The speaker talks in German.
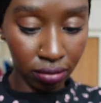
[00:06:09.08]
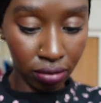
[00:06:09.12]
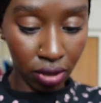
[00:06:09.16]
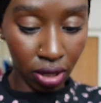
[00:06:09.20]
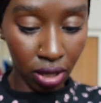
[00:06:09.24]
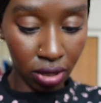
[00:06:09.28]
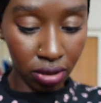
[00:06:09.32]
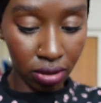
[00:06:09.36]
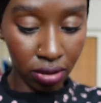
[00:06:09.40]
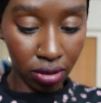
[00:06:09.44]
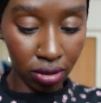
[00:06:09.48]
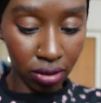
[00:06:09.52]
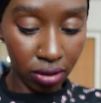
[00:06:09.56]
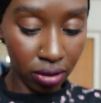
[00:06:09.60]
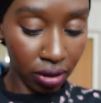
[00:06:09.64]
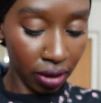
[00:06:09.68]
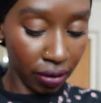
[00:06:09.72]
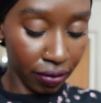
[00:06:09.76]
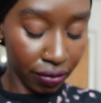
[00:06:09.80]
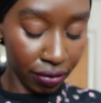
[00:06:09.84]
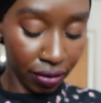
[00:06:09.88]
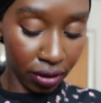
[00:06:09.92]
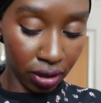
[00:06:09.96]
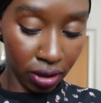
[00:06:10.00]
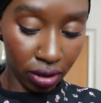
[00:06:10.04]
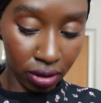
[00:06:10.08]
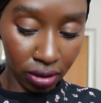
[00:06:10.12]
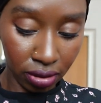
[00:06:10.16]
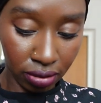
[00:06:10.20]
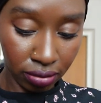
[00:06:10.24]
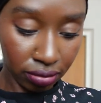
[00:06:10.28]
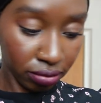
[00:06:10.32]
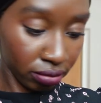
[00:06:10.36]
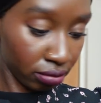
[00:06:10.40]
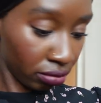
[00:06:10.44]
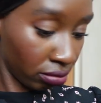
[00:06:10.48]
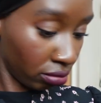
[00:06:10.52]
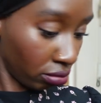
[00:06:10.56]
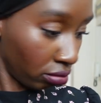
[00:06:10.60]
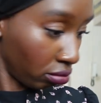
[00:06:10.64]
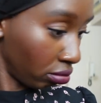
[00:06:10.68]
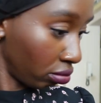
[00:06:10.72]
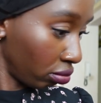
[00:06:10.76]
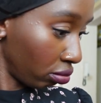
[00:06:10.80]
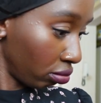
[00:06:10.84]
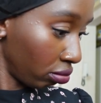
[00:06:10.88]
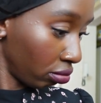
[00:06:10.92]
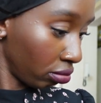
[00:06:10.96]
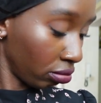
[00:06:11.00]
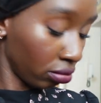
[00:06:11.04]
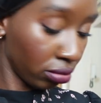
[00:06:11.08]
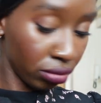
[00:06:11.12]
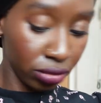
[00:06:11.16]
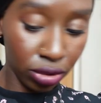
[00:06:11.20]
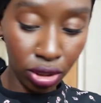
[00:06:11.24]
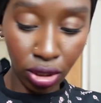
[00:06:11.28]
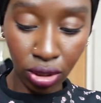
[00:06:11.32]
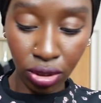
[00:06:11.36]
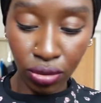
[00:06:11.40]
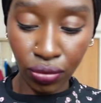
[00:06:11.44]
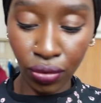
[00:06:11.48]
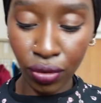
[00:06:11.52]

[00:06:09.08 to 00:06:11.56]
ja, es ist einfach. Jetzt